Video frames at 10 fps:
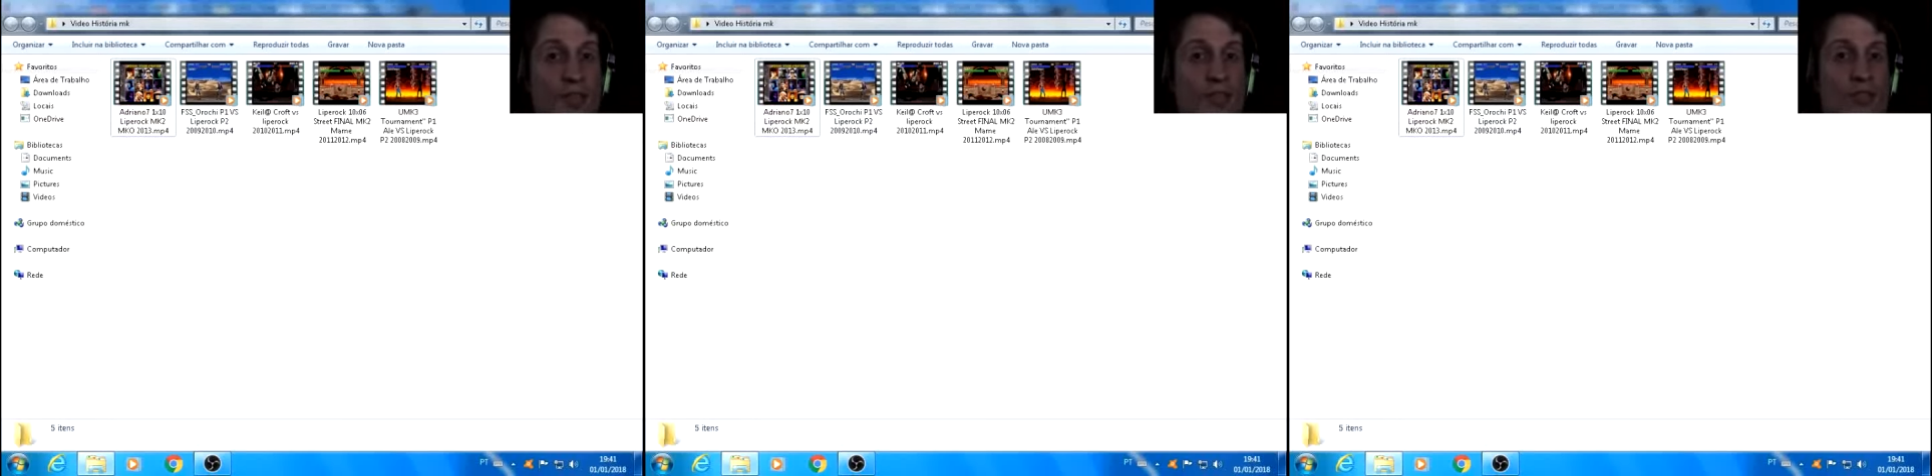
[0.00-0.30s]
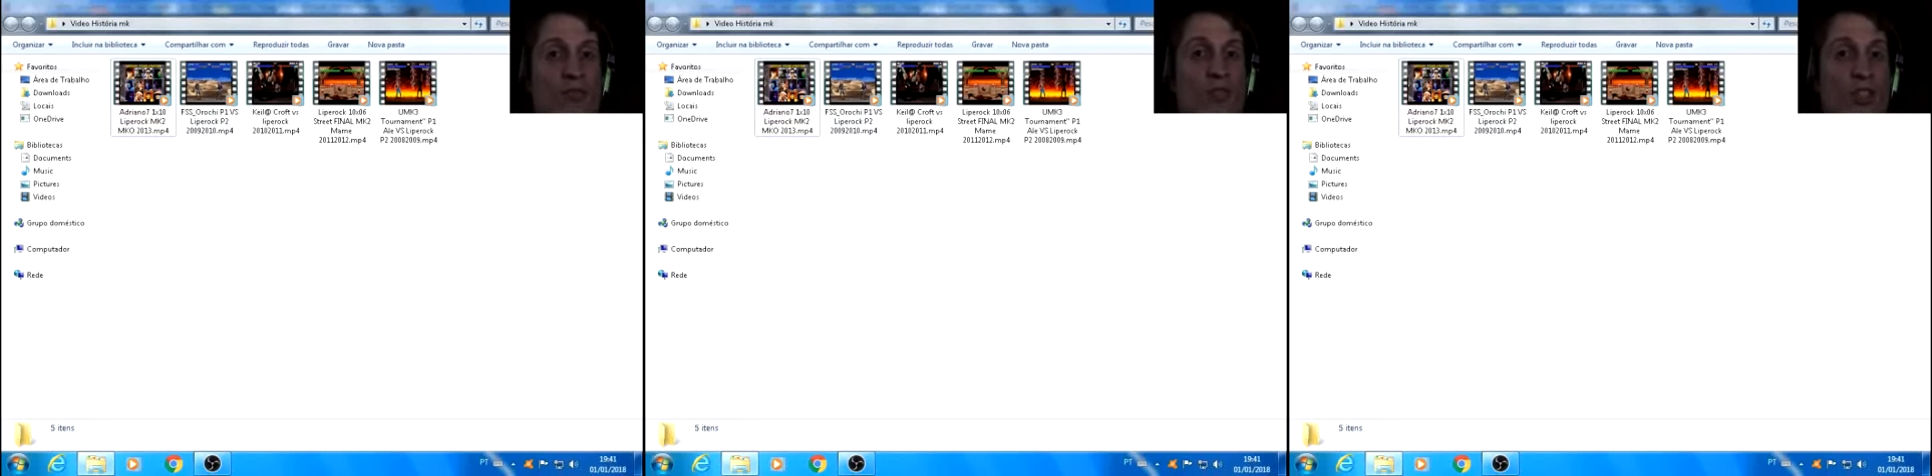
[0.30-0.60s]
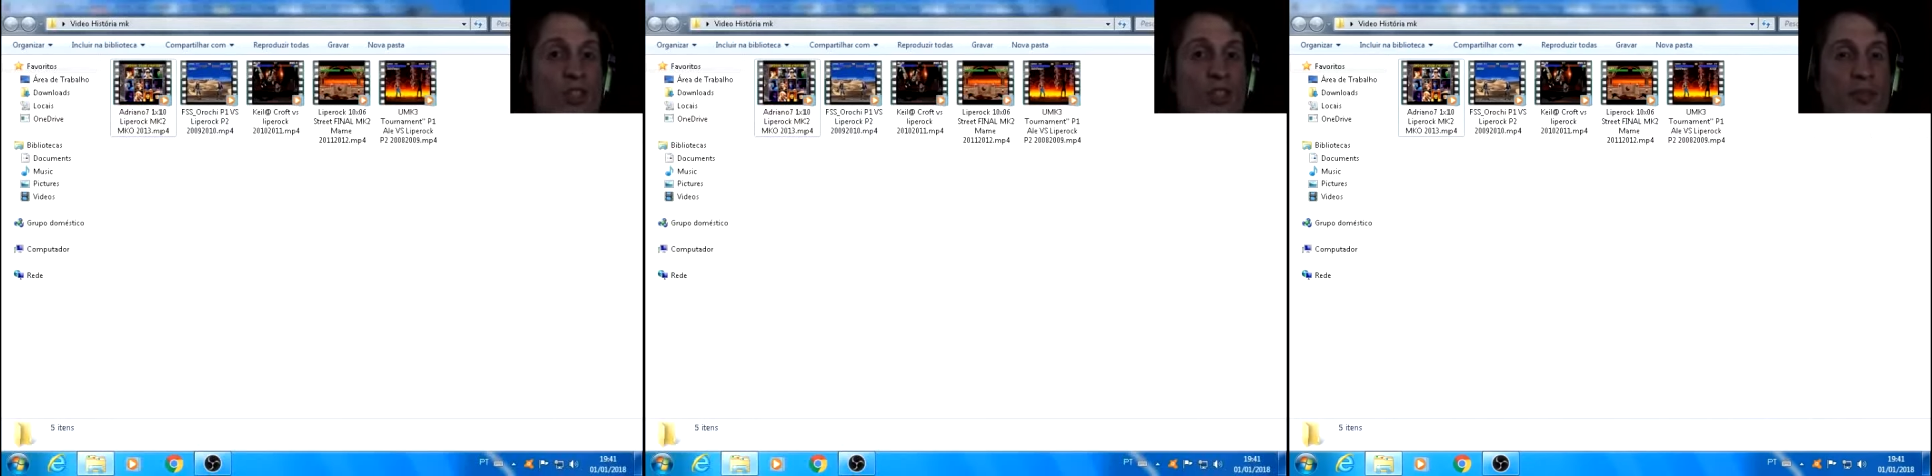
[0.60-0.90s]
mais um
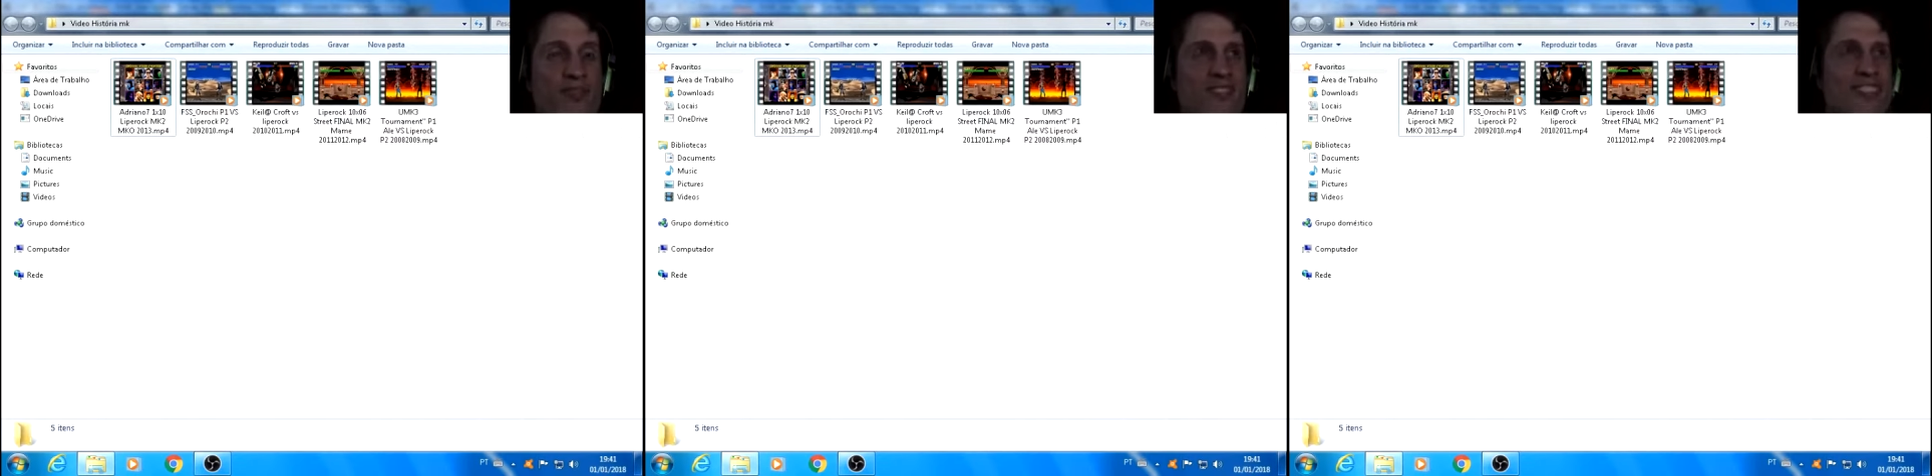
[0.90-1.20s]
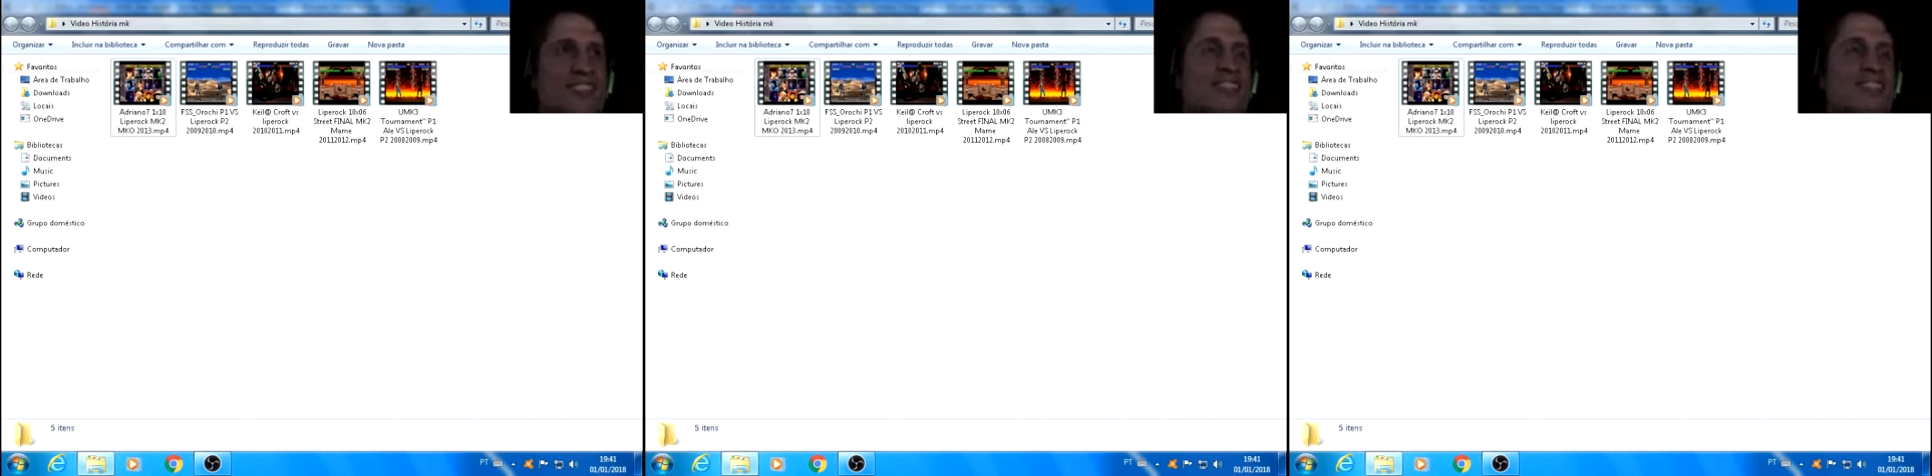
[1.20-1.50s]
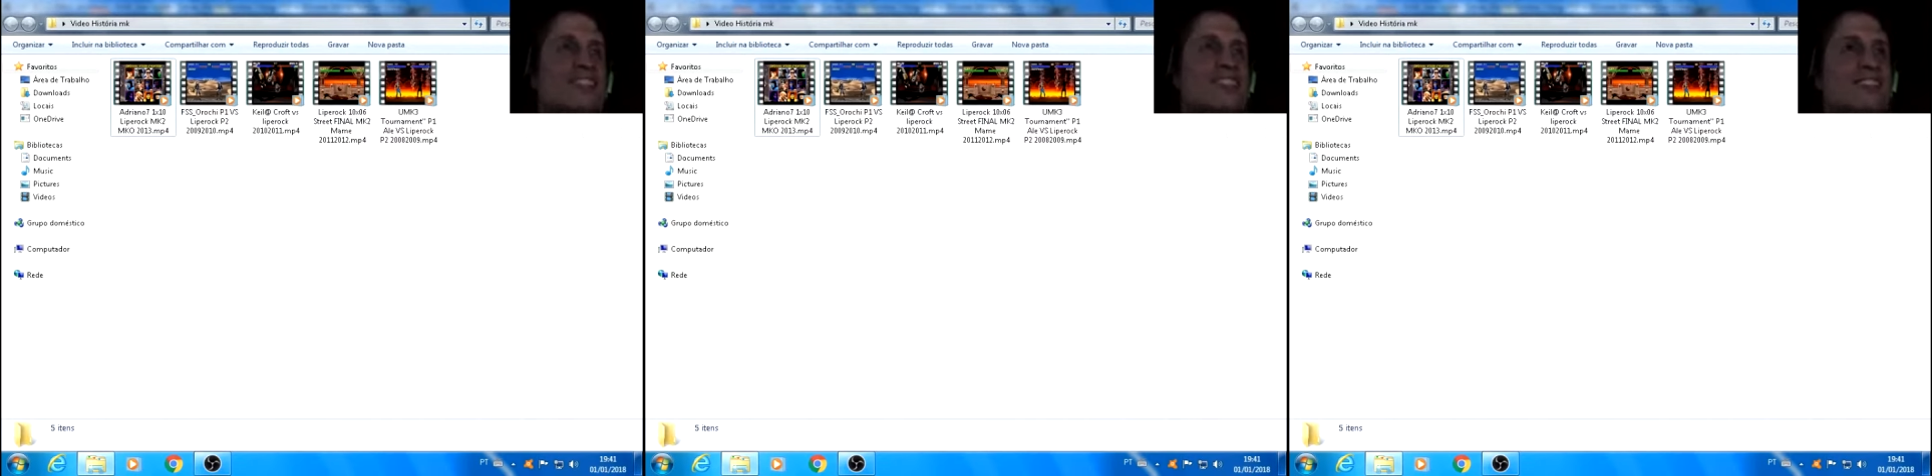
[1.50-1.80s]
vídeo aqui pra
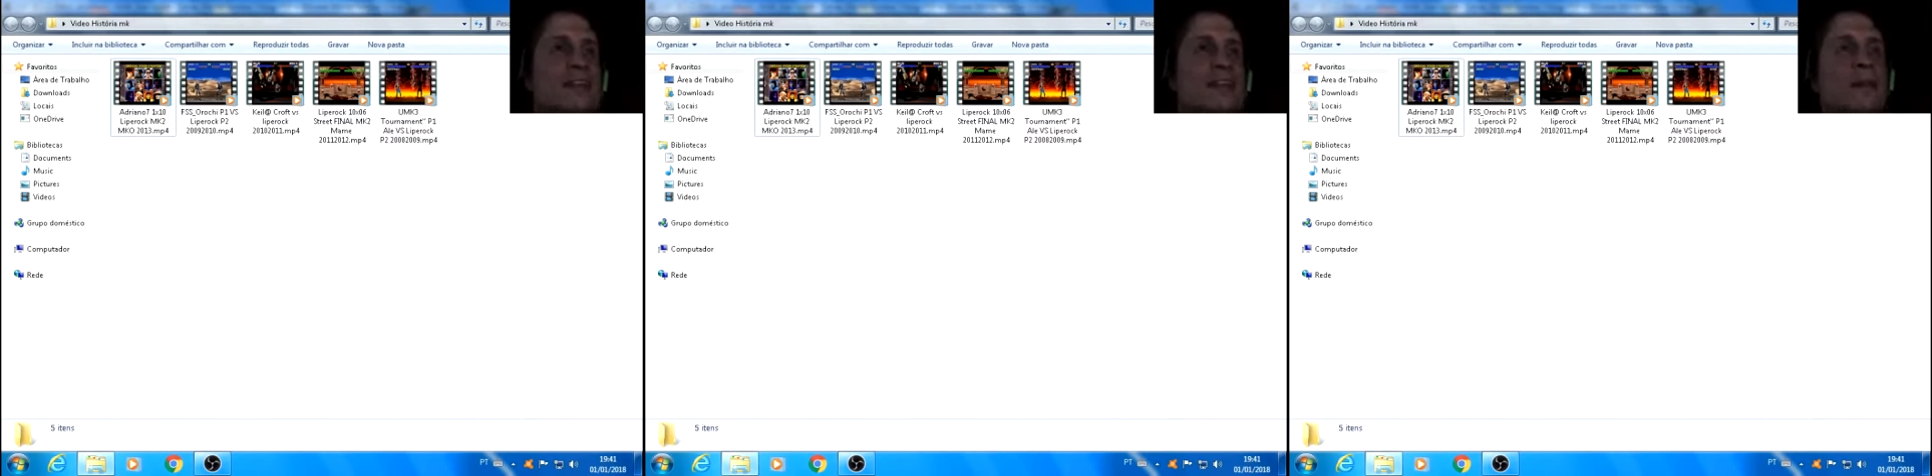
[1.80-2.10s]
vocês.